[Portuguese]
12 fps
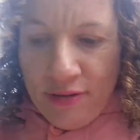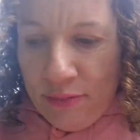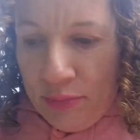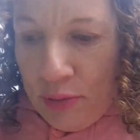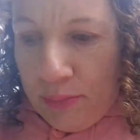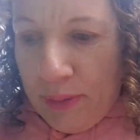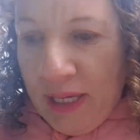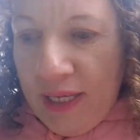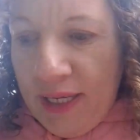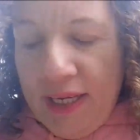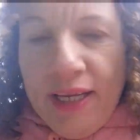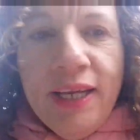Comprou pra
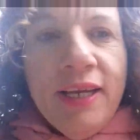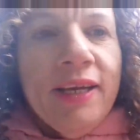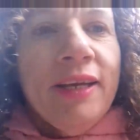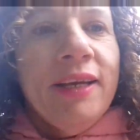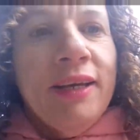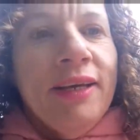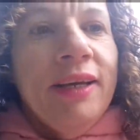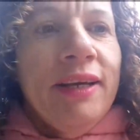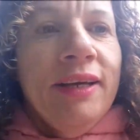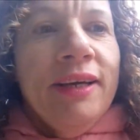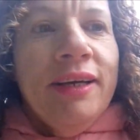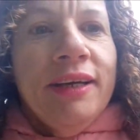ele.
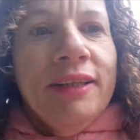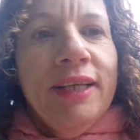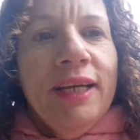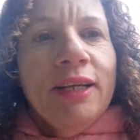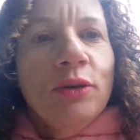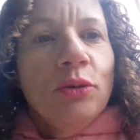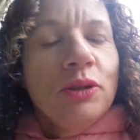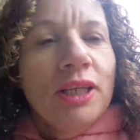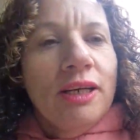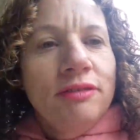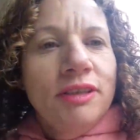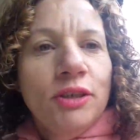Tem luta
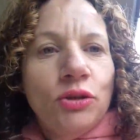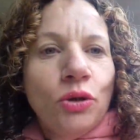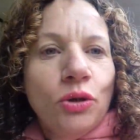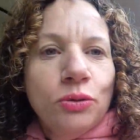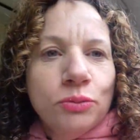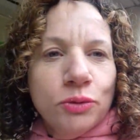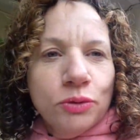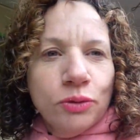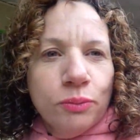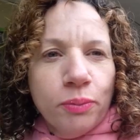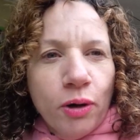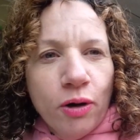na vida de todo
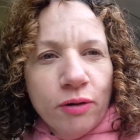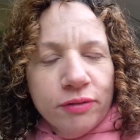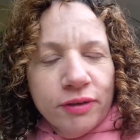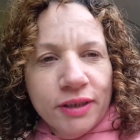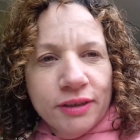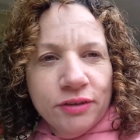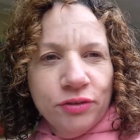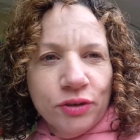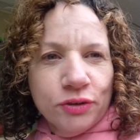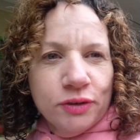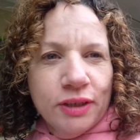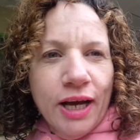mundo, prova,
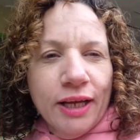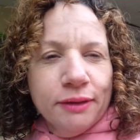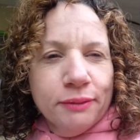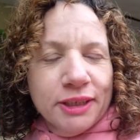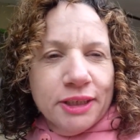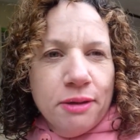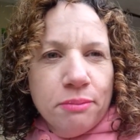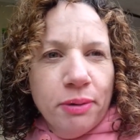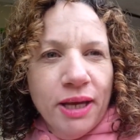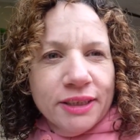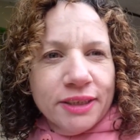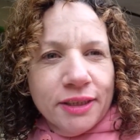dificuldade, mas tem
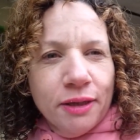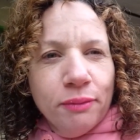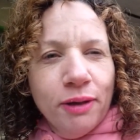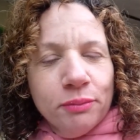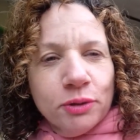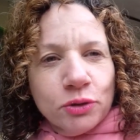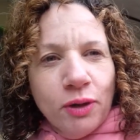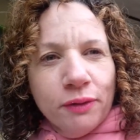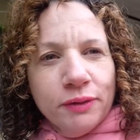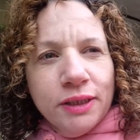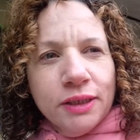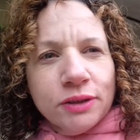benção também,
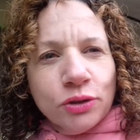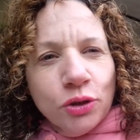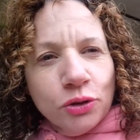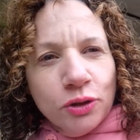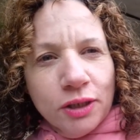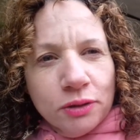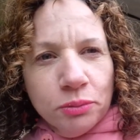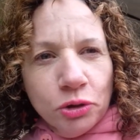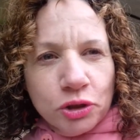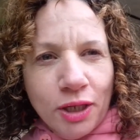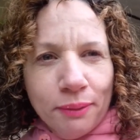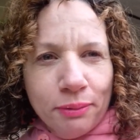pessoal. E isso que eu tento
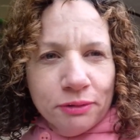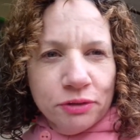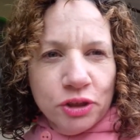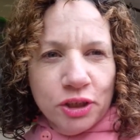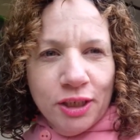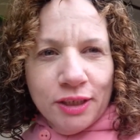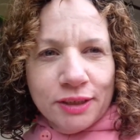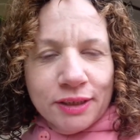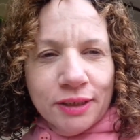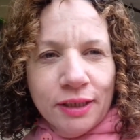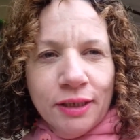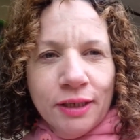mostrar para
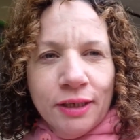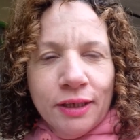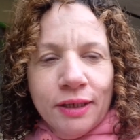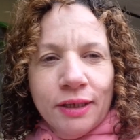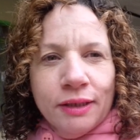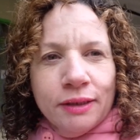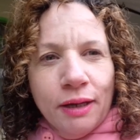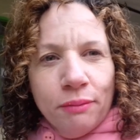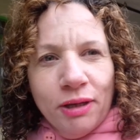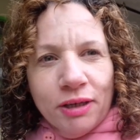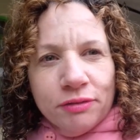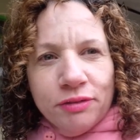vocês. Na
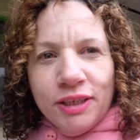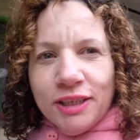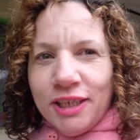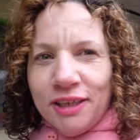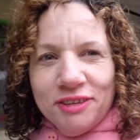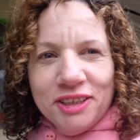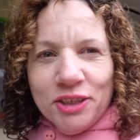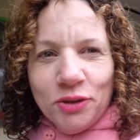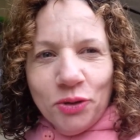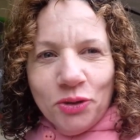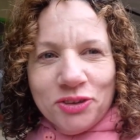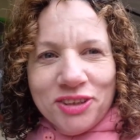minha vida, na vida de
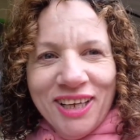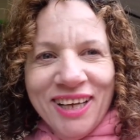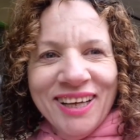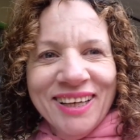todos.